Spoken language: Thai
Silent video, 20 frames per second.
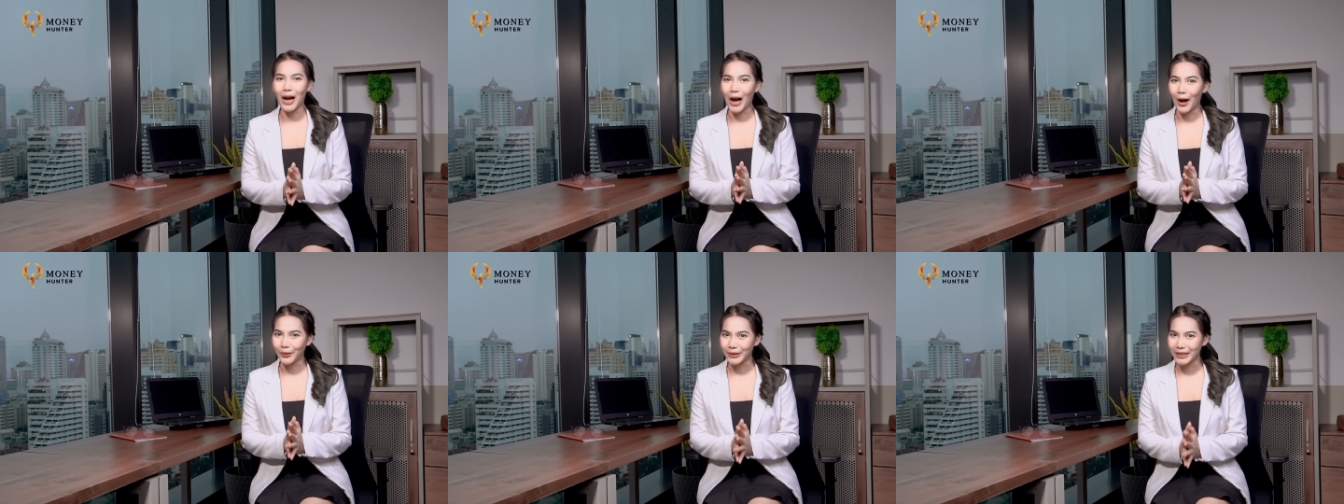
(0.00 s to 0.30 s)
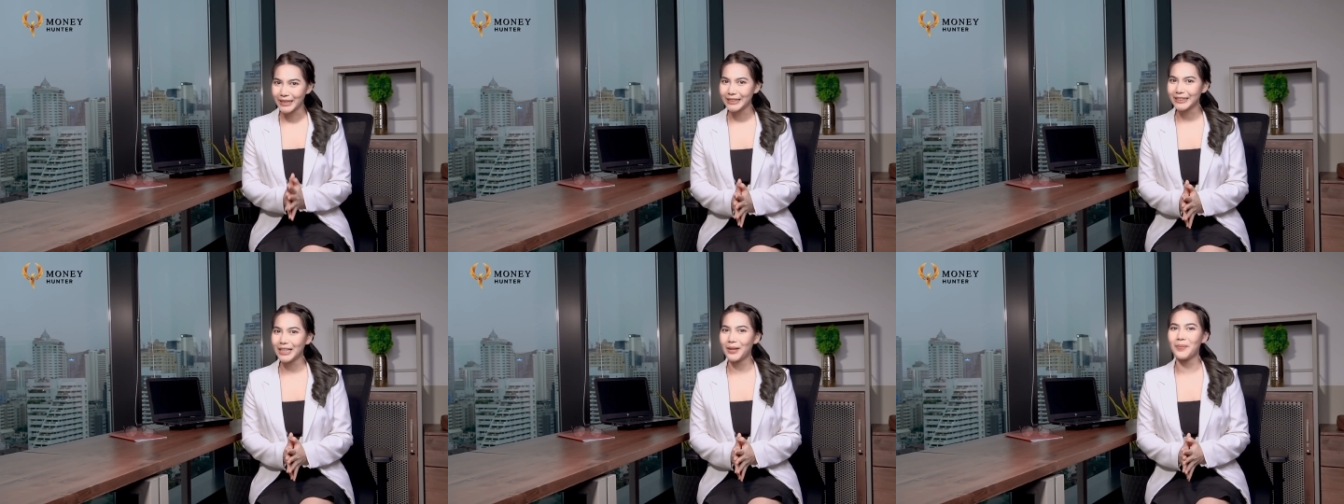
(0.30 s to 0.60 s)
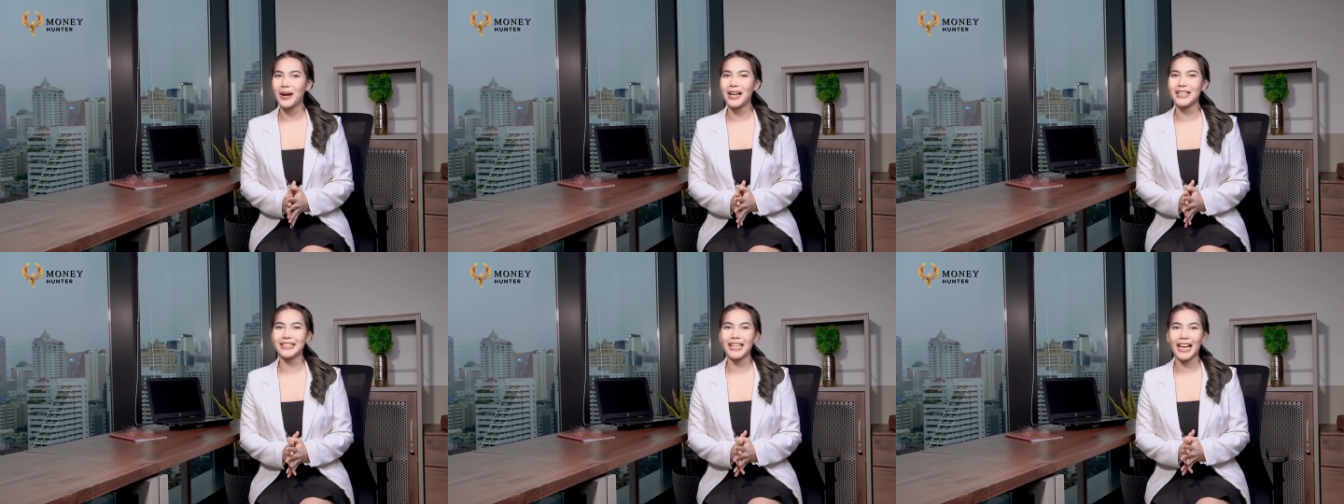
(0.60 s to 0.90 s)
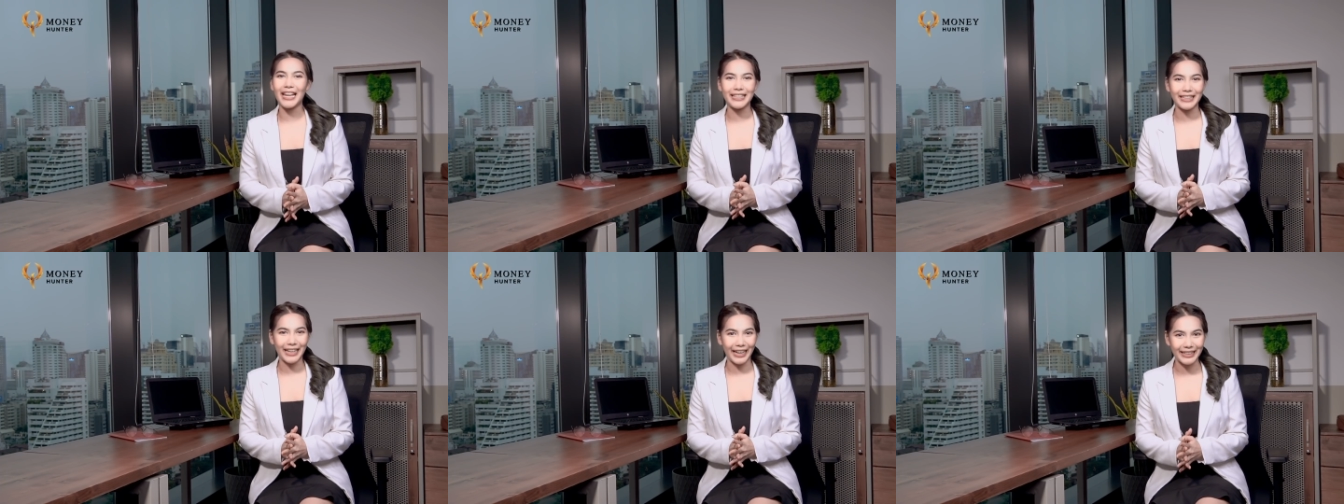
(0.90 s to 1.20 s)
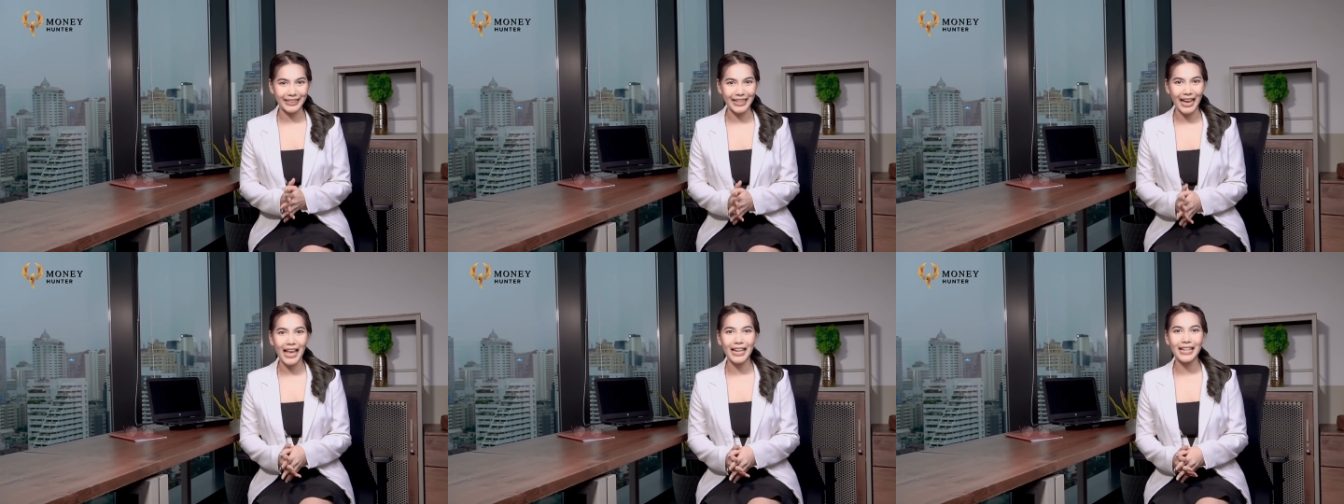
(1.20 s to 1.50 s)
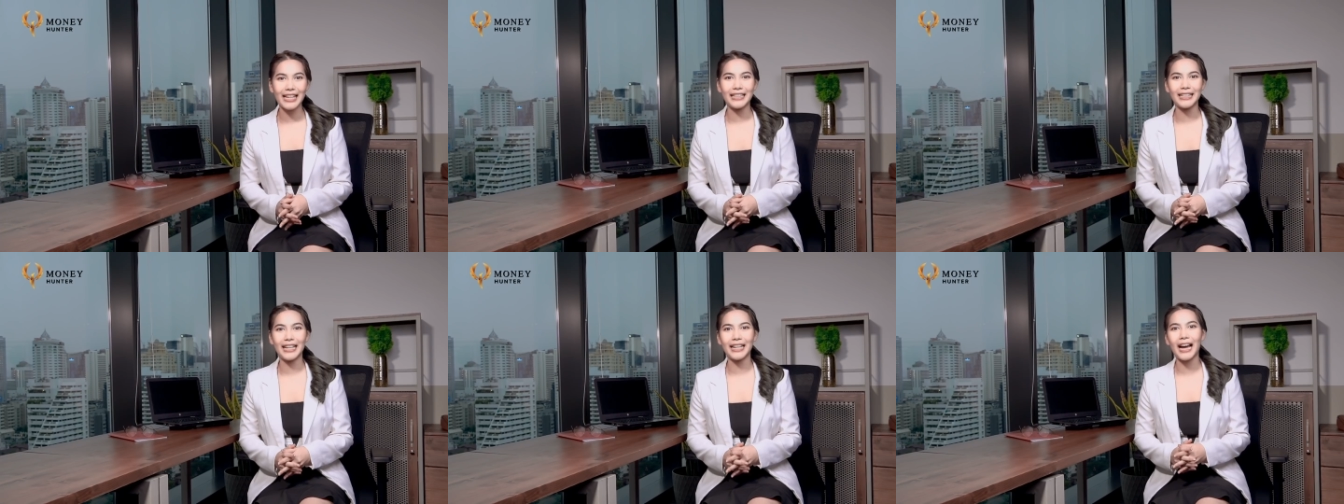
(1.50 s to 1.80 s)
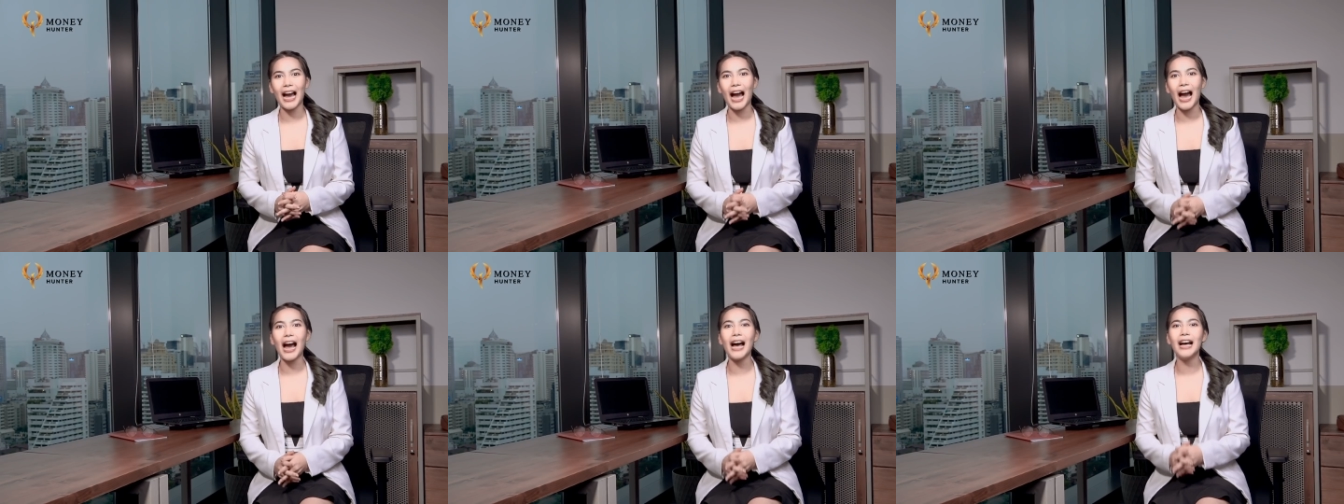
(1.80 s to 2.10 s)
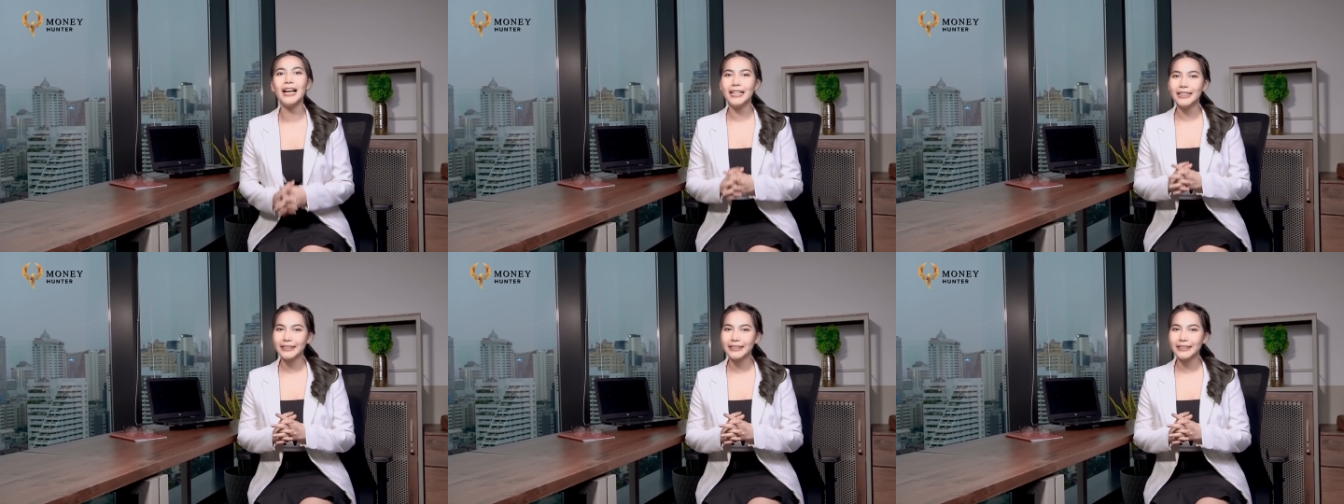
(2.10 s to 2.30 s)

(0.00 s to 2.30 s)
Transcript: เอาที่สบายใจกันได้เลยนะคะ